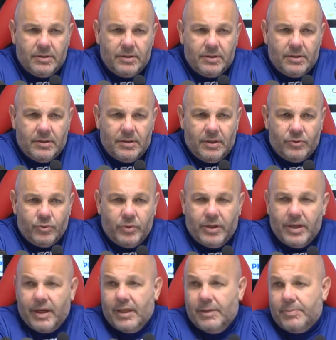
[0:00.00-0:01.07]
nel,
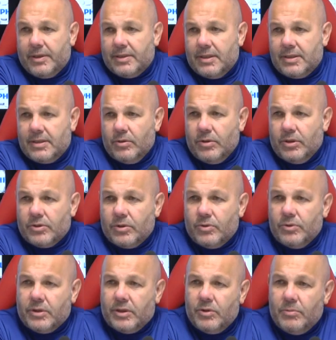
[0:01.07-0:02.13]
giudicare le prestazioni a
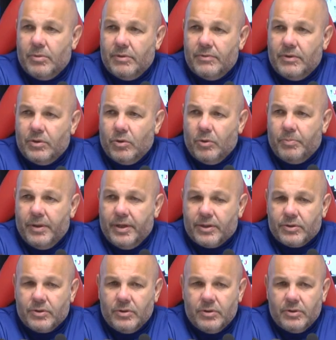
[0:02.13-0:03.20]
seconda che noi abbiamo vinto o
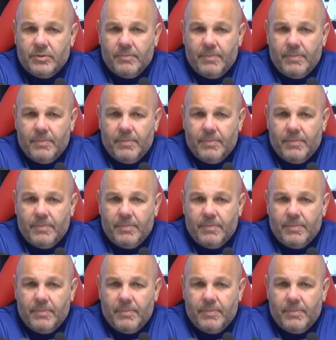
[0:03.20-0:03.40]
perso